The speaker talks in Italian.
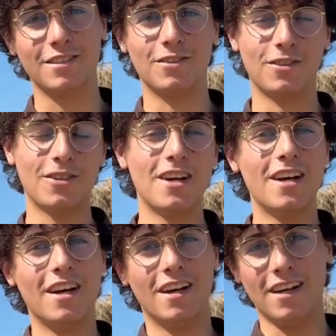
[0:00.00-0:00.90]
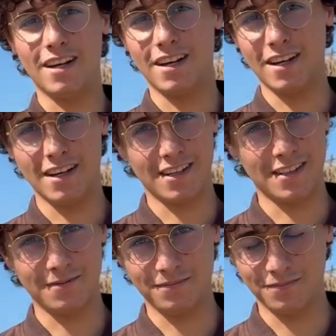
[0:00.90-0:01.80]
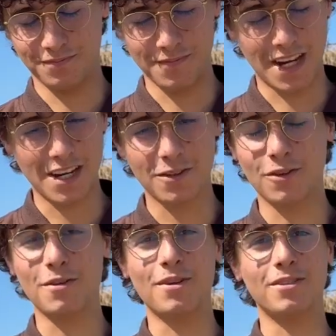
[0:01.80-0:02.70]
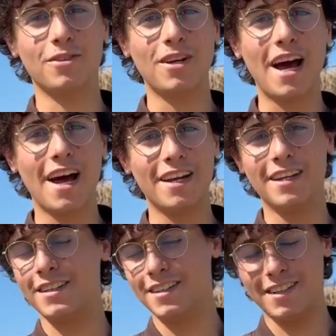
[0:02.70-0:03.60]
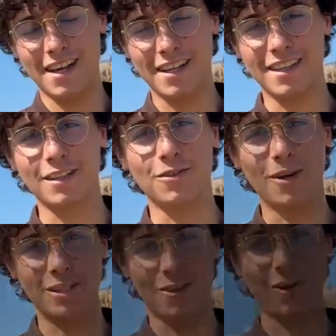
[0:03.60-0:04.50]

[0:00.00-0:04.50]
canto, eh, aneddoti personali e tanto